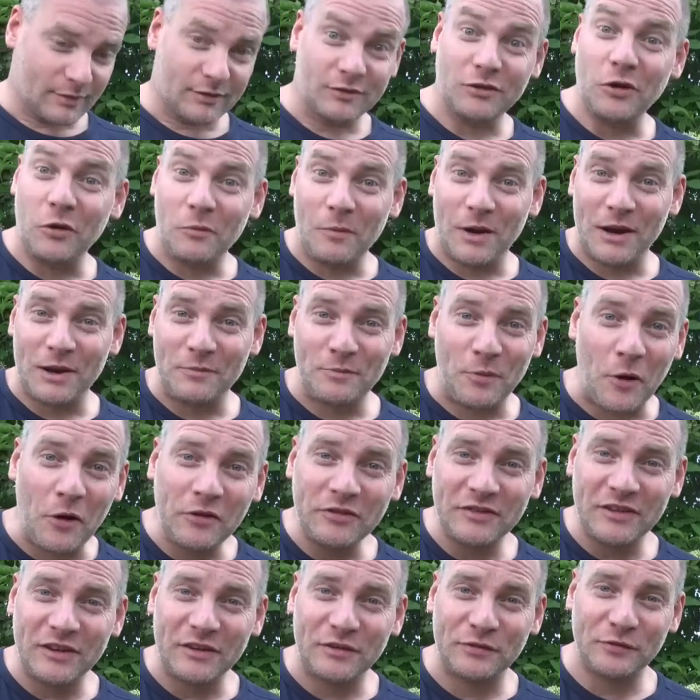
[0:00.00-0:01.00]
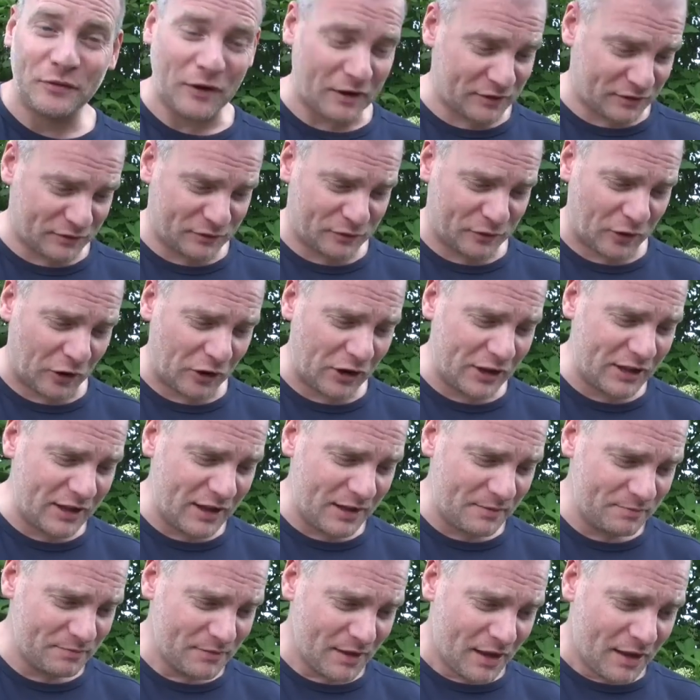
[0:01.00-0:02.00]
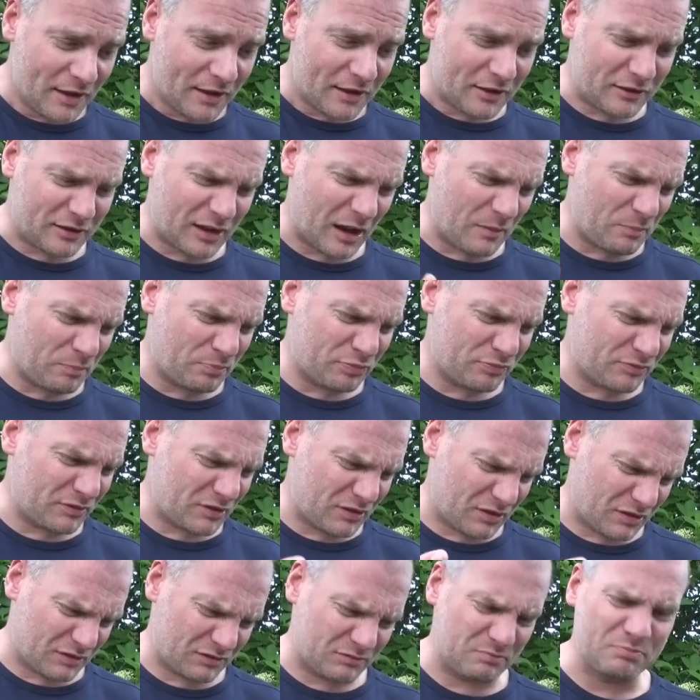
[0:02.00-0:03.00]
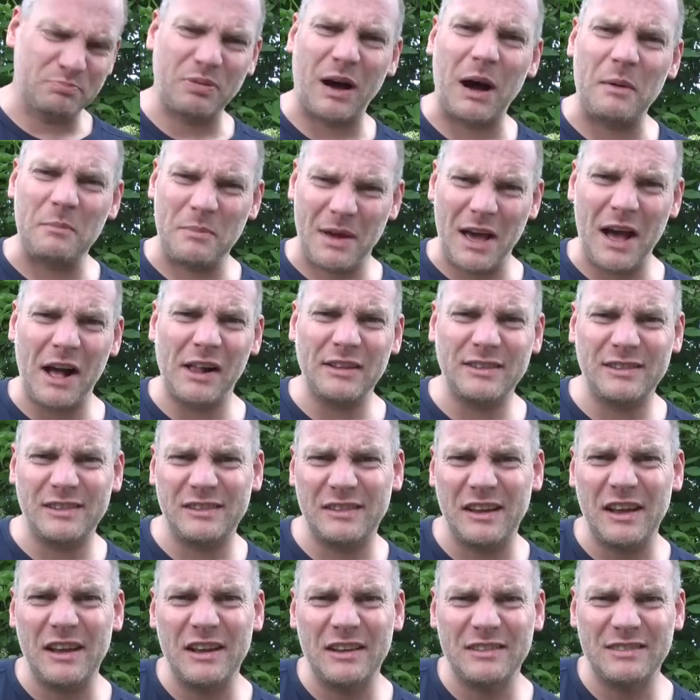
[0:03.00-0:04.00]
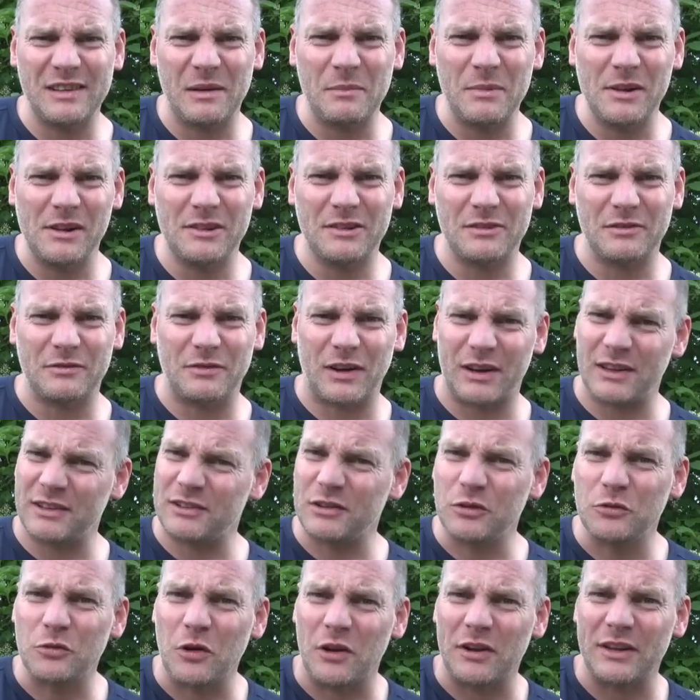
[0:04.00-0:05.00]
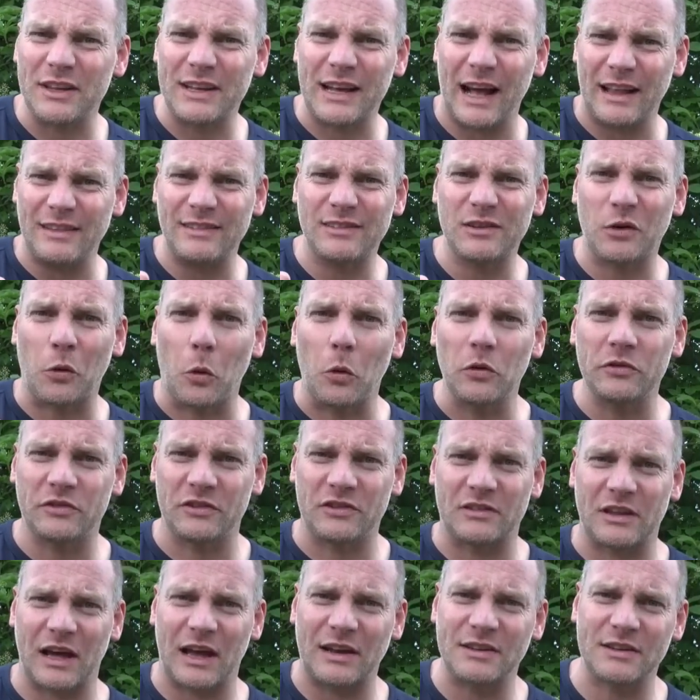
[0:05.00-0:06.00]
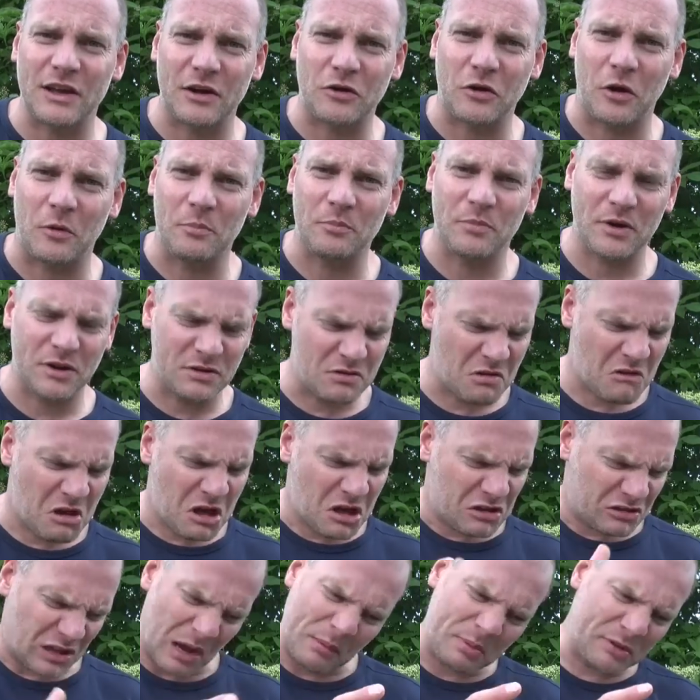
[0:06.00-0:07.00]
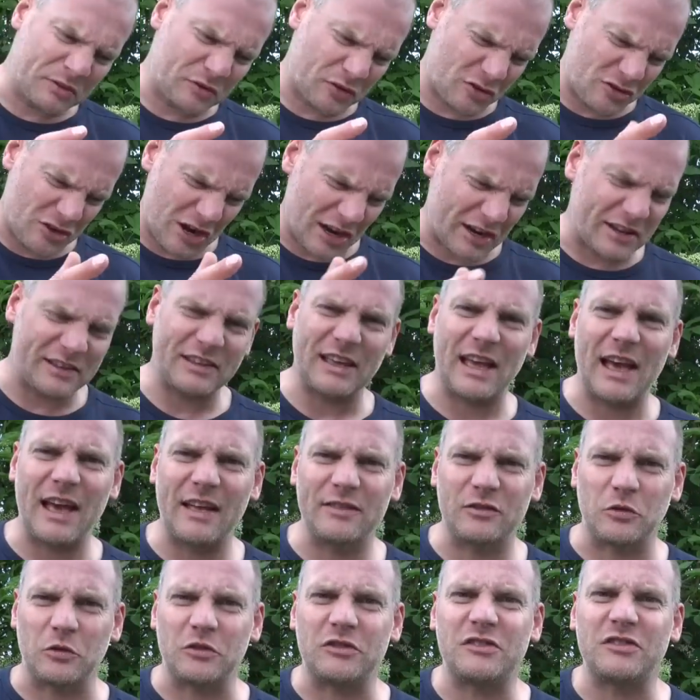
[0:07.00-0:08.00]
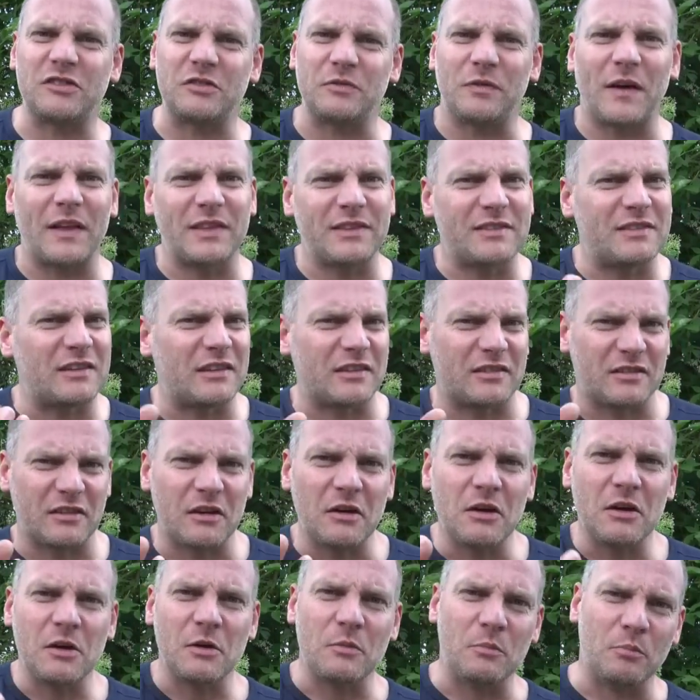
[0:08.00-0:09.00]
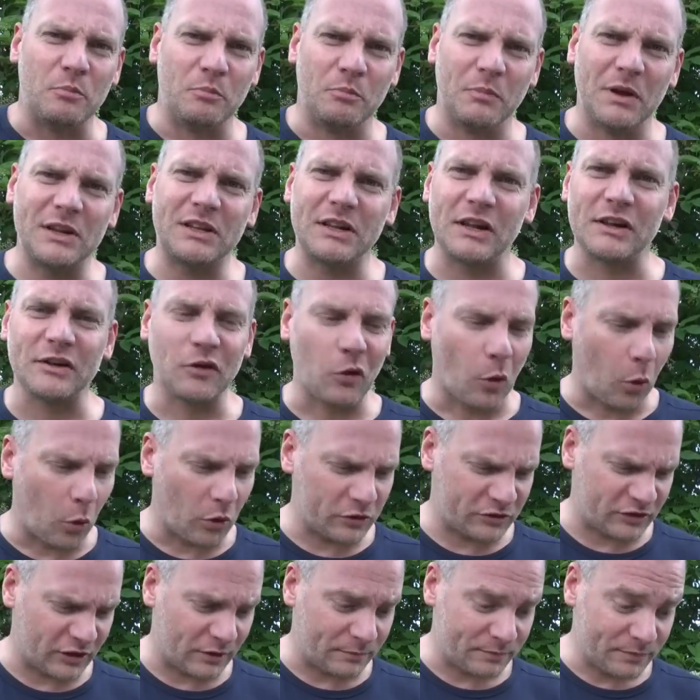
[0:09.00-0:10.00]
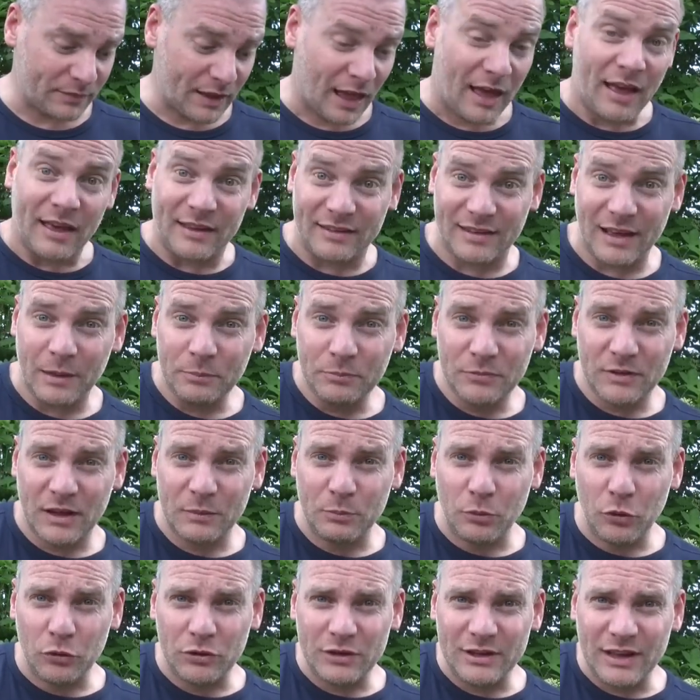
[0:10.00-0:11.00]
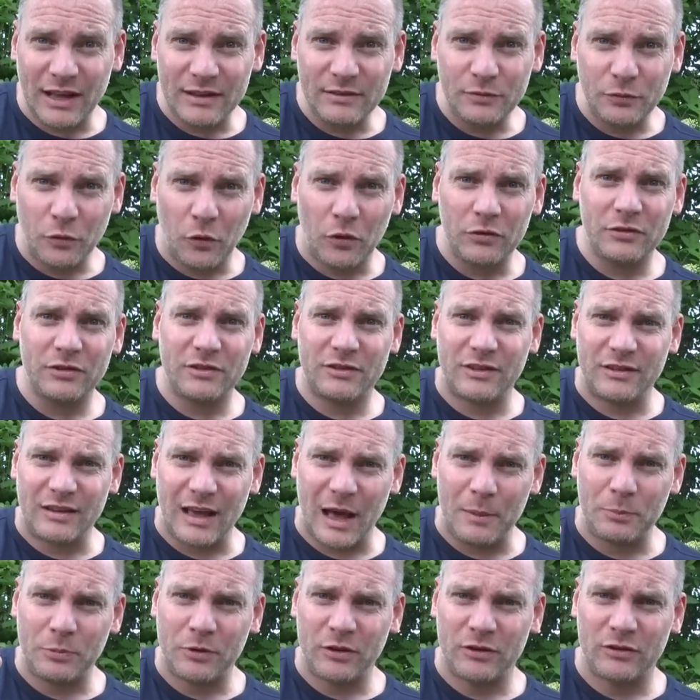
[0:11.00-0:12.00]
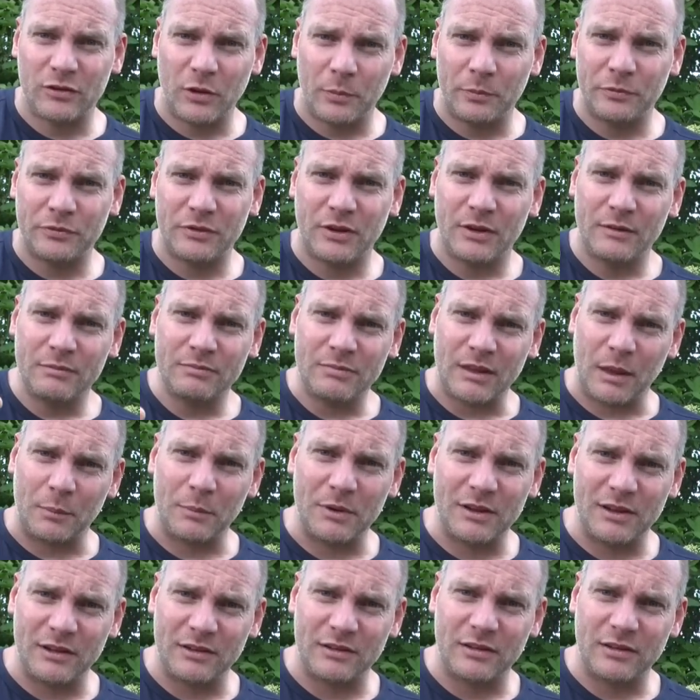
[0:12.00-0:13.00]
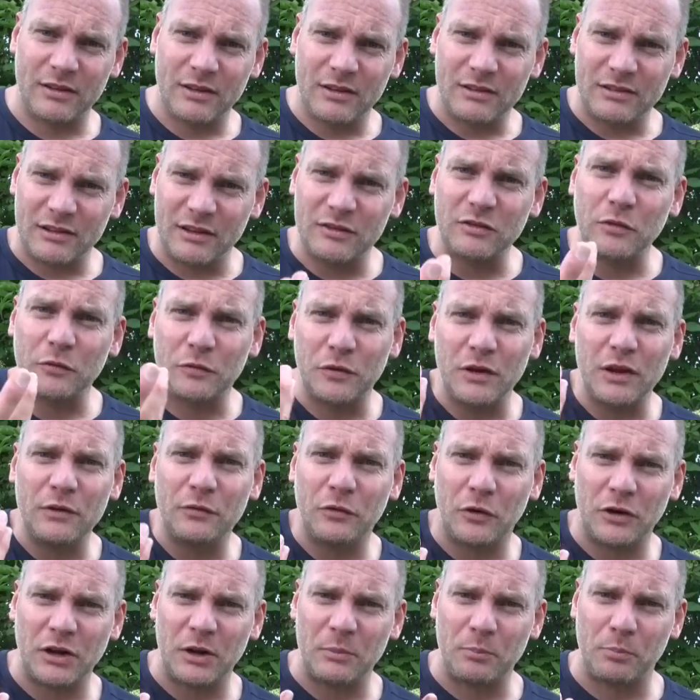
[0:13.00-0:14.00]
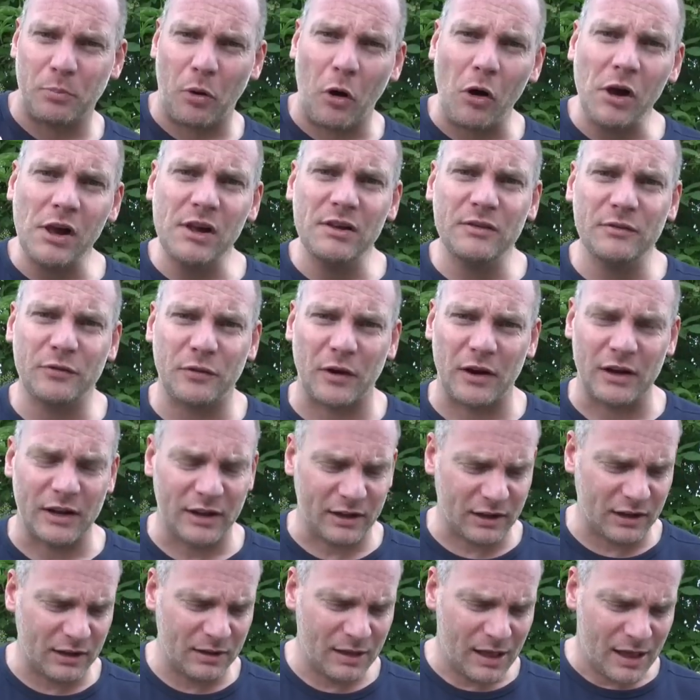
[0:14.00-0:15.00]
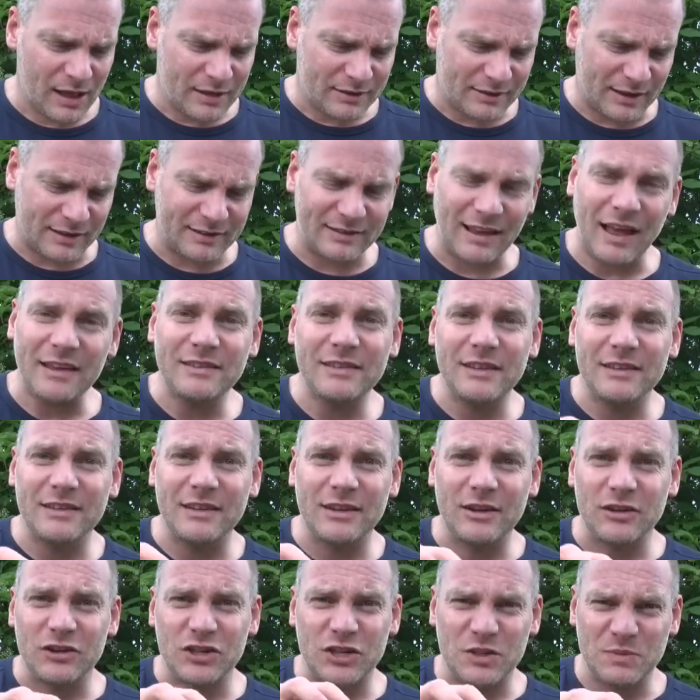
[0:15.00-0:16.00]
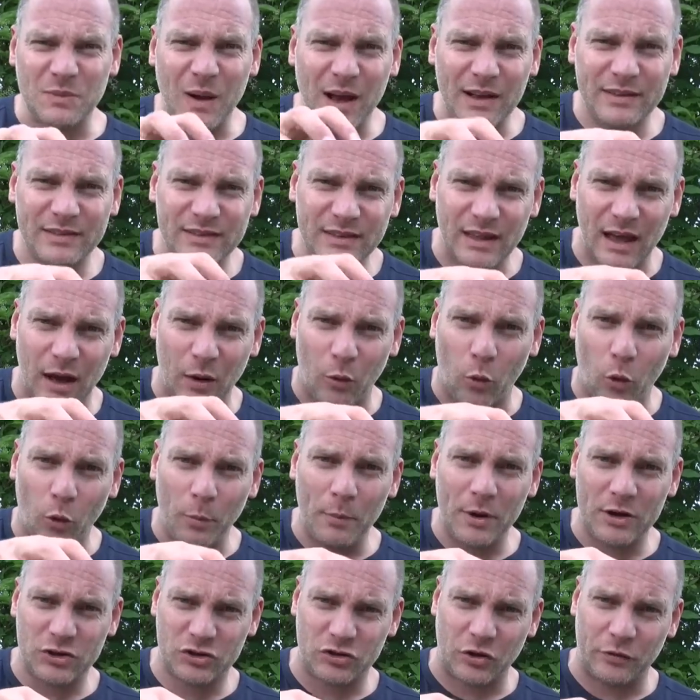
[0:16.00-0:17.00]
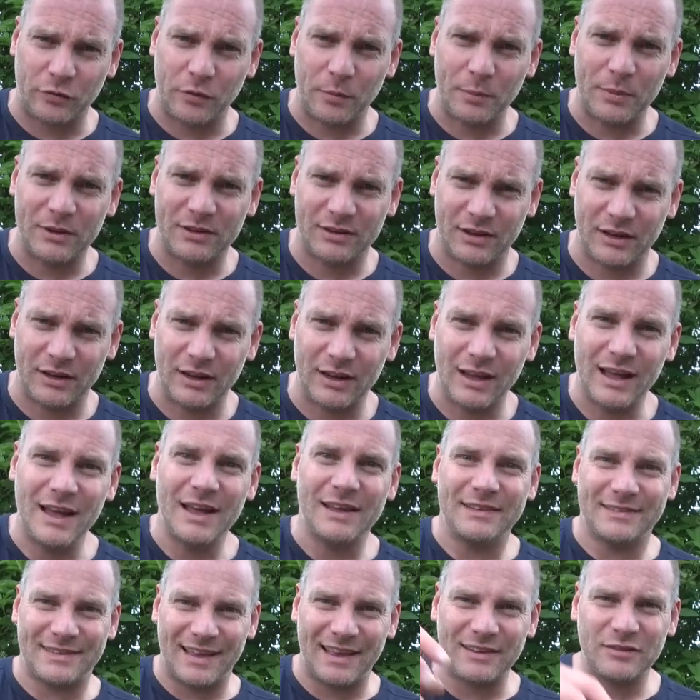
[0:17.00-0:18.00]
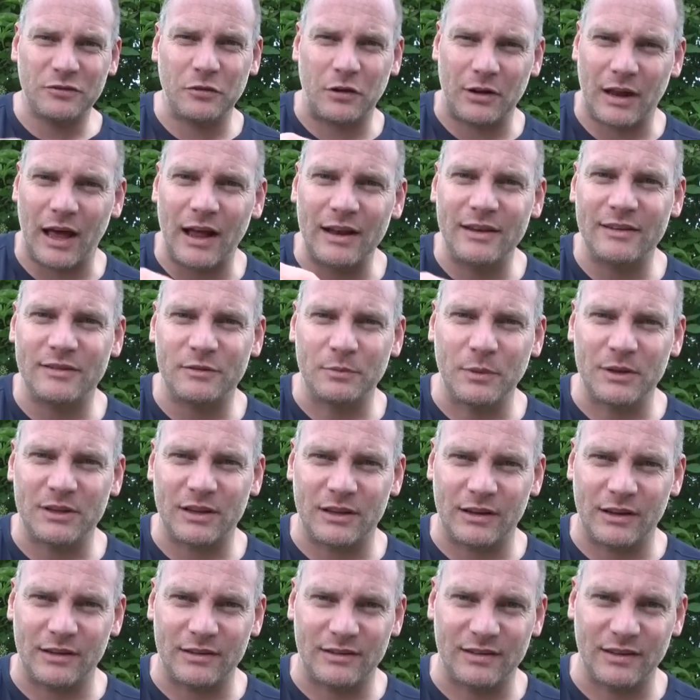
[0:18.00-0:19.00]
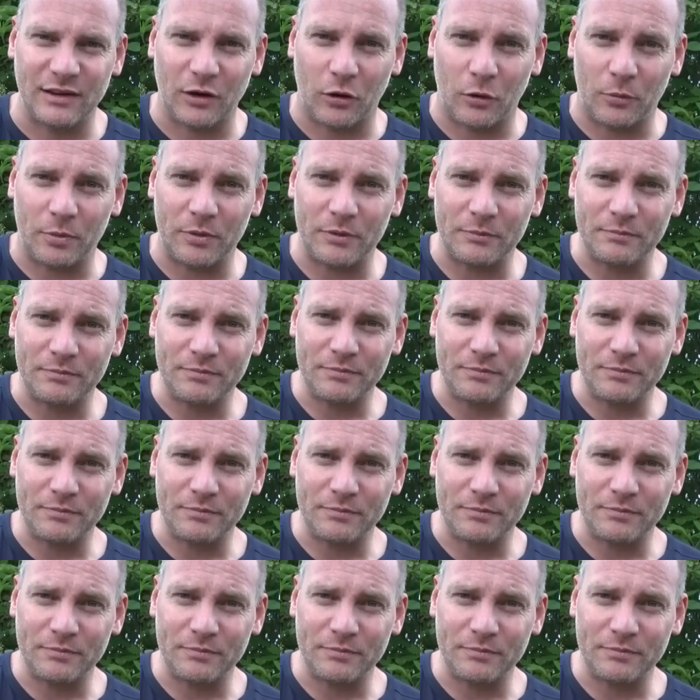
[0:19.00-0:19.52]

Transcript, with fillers: So, meine Box ist fast voll hier. Ich habe äh, ein paar mehr als 10 gesammelt, weil ich nicht nur in die ganz großen dran gekommen bin. Ich habe jetzt wahrscheinlich eher so 20 mittelgroße. Ich habe die Blüten ganz vorsichtig abgezupft, damit ich nicht so viele von den Pollen verliere, denn da sind die Geschmacks, die Aromastoffe mit drin. Das soll alles mit in den Sirup.